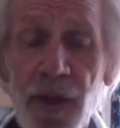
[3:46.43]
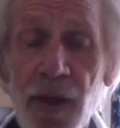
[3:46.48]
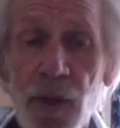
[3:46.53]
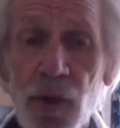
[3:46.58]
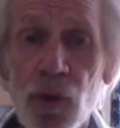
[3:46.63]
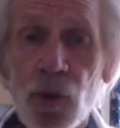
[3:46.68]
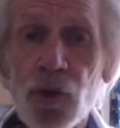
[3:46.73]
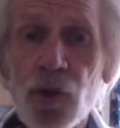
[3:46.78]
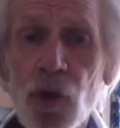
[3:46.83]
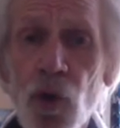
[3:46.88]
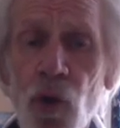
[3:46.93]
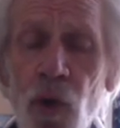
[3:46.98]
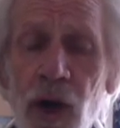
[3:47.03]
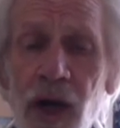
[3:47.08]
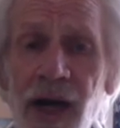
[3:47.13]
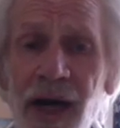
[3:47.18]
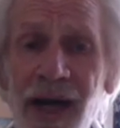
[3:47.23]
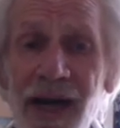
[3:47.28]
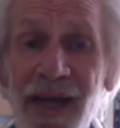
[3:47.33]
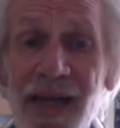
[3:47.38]
Notre
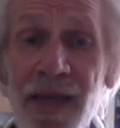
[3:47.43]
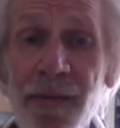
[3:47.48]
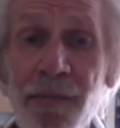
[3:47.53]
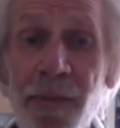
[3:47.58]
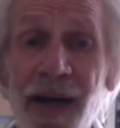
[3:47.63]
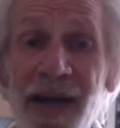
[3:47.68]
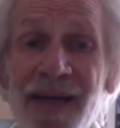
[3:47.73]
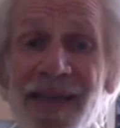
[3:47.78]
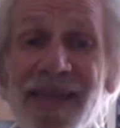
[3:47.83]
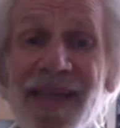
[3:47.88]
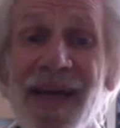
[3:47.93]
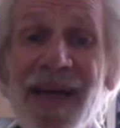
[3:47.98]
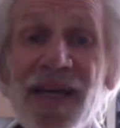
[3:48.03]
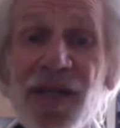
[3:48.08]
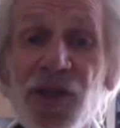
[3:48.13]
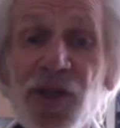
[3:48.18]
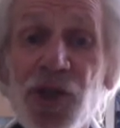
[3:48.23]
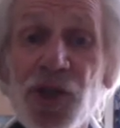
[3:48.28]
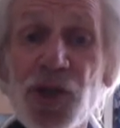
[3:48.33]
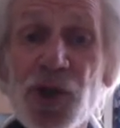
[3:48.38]
aura émane un
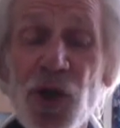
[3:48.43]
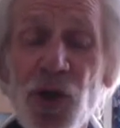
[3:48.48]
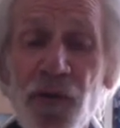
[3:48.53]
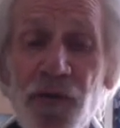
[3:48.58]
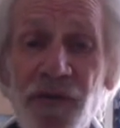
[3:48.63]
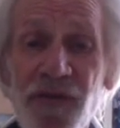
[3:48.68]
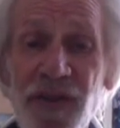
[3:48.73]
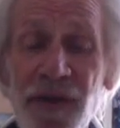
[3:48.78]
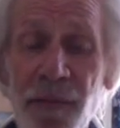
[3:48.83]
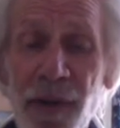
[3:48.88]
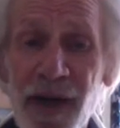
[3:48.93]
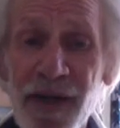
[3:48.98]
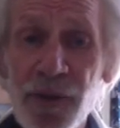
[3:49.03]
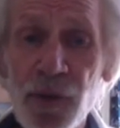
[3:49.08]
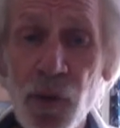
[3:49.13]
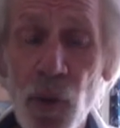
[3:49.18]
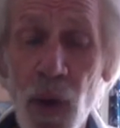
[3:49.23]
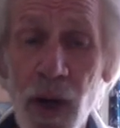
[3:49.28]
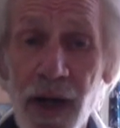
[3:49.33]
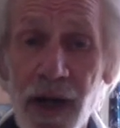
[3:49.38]
champ
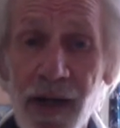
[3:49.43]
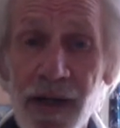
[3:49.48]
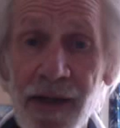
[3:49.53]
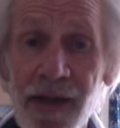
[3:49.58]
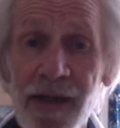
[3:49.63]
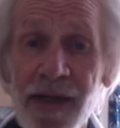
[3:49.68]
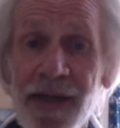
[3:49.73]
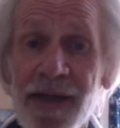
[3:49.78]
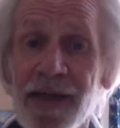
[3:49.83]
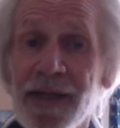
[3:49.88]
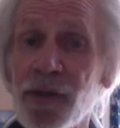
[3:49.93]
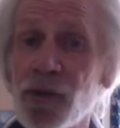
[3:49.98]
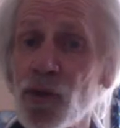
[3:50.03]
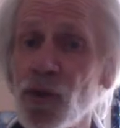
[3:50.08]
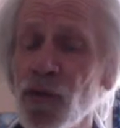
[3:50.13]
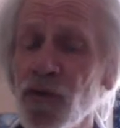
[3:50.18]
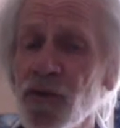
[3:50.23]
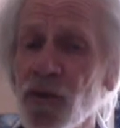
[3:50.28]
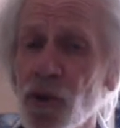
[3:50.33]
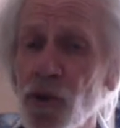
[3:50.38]
vibratoire et
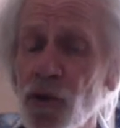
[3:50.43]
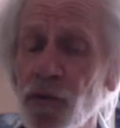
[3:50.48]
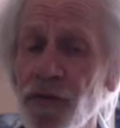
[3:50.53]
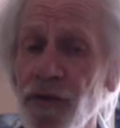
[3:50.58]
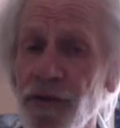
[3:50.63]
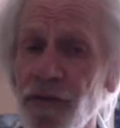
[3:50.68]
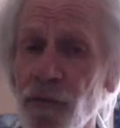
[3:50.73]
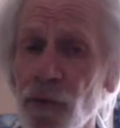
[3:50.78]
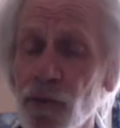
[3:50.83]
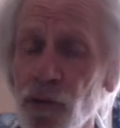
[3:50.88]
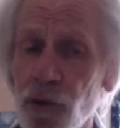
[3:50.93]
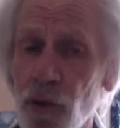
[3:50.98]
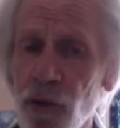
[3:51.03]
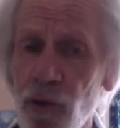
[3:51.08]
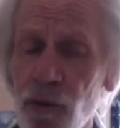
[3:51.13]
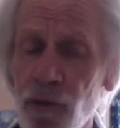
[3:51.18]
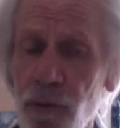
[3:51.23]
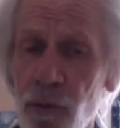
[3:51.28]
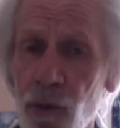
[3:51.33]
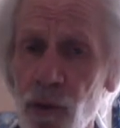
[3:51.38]
tout ce que nous vivons dans
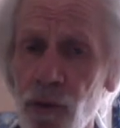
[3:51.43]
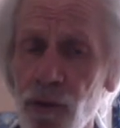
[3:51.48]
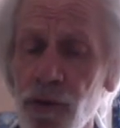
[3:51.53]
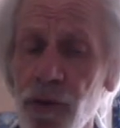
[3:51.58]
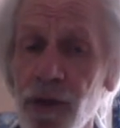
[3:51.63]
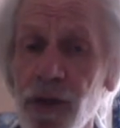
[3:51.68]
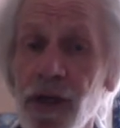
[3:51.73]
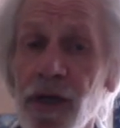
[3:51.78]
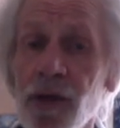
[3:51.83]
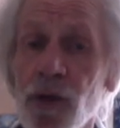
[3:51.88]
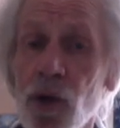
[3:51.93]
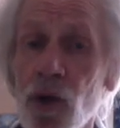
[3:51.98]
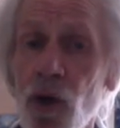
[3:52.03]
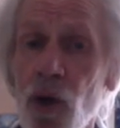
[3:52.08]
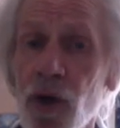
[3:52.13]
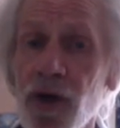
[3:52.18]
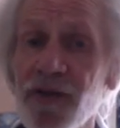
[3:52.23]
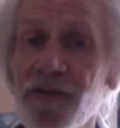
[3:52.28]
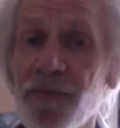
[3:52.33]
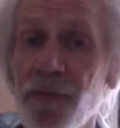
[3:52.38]
le monde
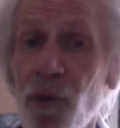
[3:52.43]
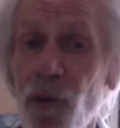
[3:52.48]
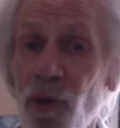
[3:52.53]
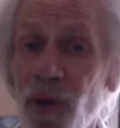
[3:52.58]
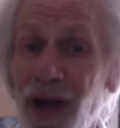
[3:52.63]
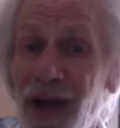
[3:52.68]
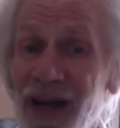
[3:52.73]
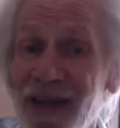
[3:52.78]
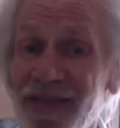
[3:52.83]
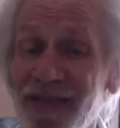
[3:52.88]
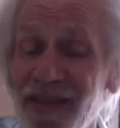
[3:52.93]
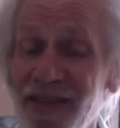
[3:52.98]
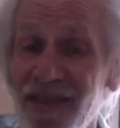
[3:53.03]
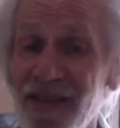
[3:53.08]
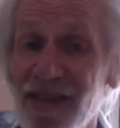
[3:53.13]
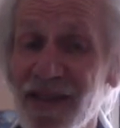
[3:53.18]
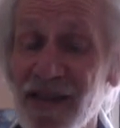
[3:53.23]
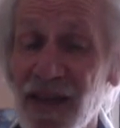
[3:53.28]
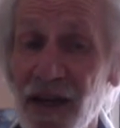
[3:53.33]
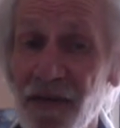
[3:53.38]
correspond à cet
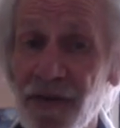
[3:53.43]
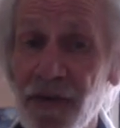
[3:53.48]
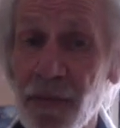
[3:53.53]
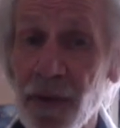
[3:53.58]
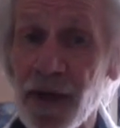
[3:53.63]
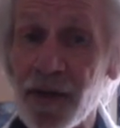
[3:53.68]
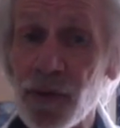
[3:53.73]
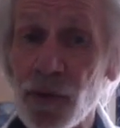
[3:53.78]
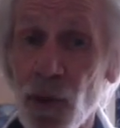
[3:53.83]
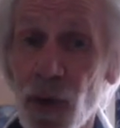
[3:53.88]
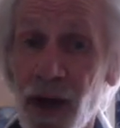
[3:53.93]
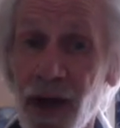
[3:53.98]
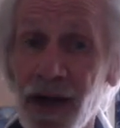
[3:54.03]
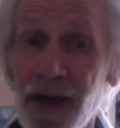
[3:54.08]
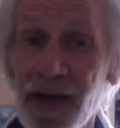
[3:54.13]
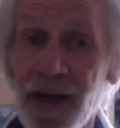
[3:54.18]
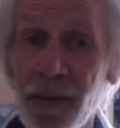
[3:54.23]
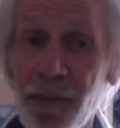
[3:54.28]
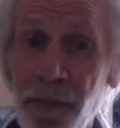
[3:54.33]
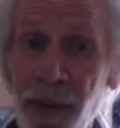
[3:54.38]
état vibratoire.
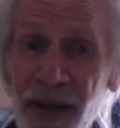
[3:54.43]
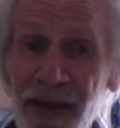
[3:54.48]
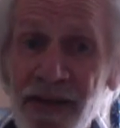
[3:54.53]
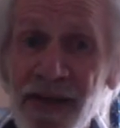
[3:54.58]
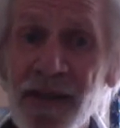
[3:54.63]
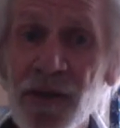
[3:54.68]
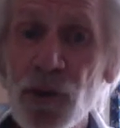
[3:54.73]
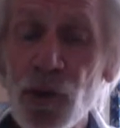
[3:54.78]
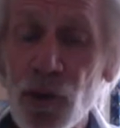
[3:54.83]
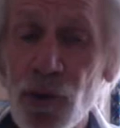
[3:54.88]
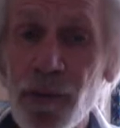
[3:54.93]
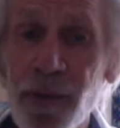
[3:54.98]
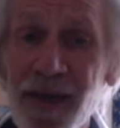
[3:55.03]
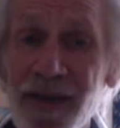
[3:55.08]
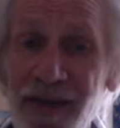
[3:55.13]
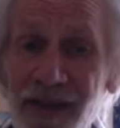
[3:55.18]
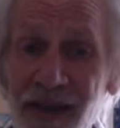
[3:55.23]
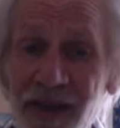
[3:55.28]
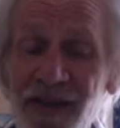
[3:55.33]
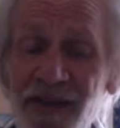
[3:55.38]
Les particules de
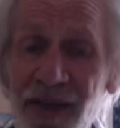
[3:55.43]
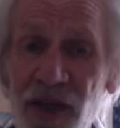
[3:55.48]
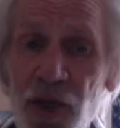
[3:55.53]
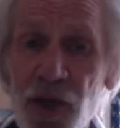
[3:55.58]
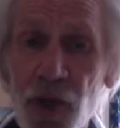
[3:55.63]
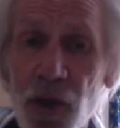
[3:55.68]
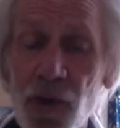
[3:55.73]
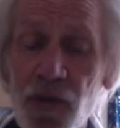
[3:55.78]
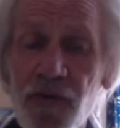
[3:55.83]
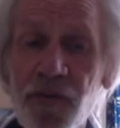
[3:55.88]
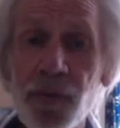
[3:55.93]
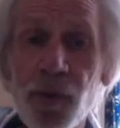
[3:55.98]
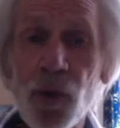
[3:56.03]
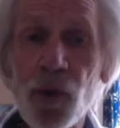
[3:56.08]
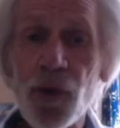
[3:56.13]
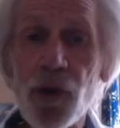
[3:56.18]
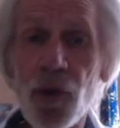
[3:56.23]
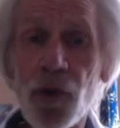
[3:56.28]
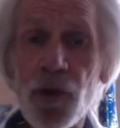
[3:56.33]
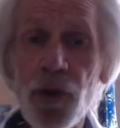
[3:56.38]
matière s'agencent pour
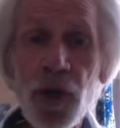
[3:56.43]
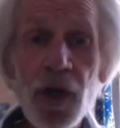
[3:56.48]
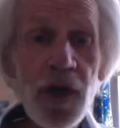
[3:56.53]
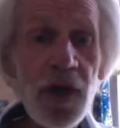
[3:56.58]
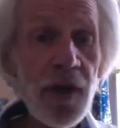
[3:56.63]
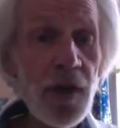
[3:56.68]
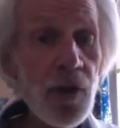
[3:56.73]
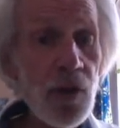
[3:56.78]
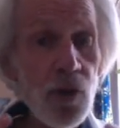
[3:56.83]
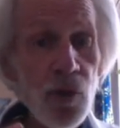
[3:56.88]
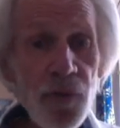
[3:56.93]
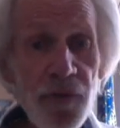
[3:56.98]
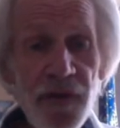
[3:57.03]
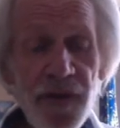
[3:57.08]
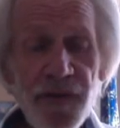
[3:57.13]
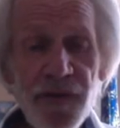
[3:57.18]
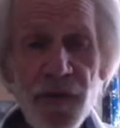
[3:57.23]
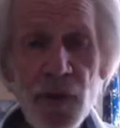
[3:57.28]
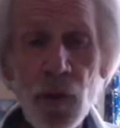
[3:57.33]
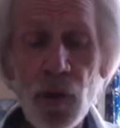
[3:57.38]
que nous
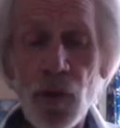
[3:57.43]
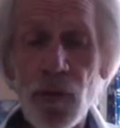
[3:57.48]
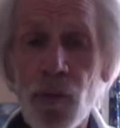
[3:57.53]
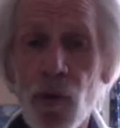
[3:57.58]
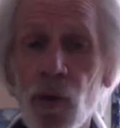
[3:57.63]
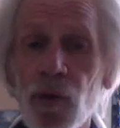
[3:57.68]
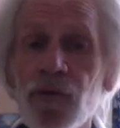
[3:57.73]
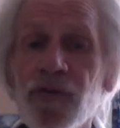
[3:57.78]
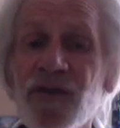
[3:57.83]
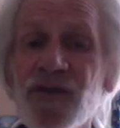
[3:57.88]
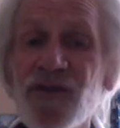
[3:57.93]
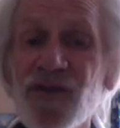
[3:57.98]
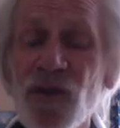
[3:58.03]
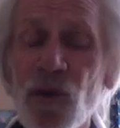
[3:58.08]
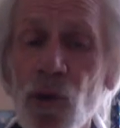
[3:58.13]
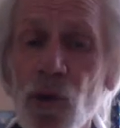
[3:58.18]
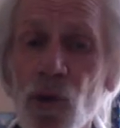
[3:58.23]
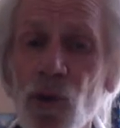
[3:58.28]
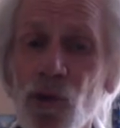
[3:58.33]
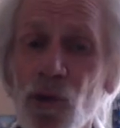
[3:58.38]
vivions le monde
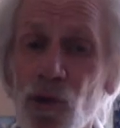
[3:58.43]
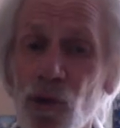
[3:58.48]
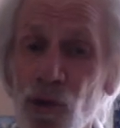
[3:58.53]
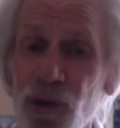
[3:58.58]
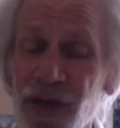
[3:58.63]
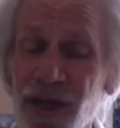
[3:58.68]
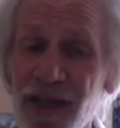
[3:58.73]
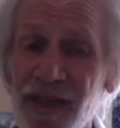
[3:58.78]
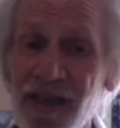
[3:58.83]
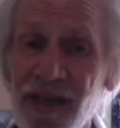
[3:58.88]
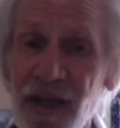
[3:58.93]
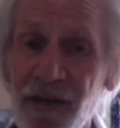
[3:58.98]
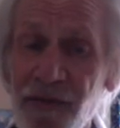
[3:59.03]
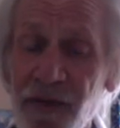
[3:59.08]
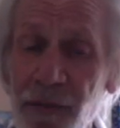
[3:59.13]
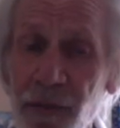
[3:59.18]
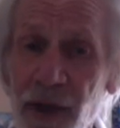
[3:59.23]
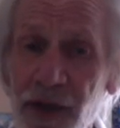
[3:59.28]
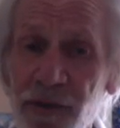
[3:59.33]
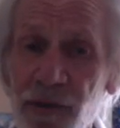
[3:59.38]
selon notre état
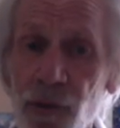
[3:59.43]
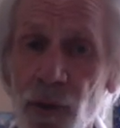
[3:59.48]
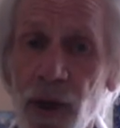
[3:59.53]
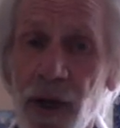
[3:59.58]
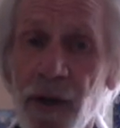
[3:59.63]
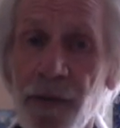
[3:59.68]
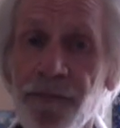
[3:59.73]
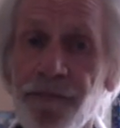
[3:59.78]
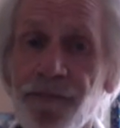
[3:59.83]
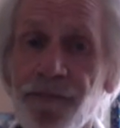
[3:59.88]
vibratoire.